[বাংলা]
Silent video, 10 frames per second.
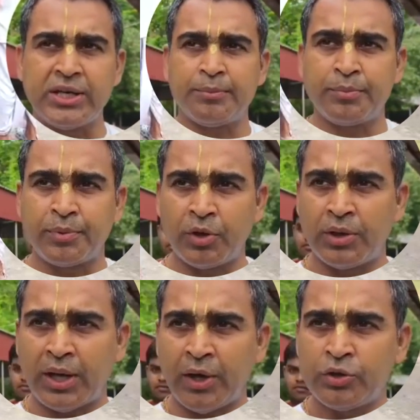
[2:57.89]
যে
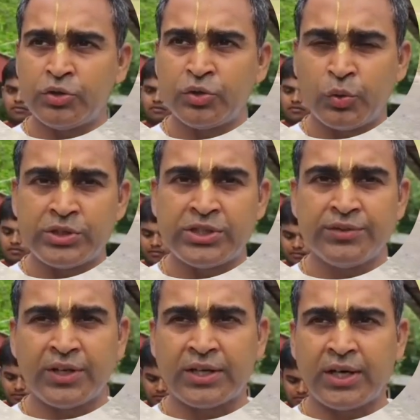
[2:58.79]
আয়োজন করছি
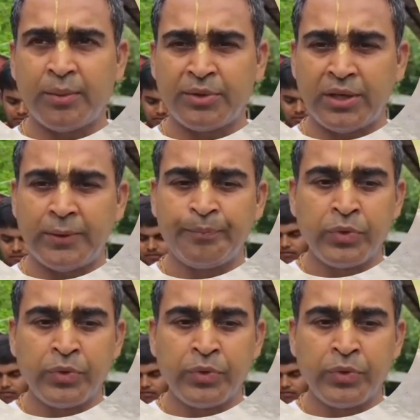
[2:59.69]
সেটা আমরা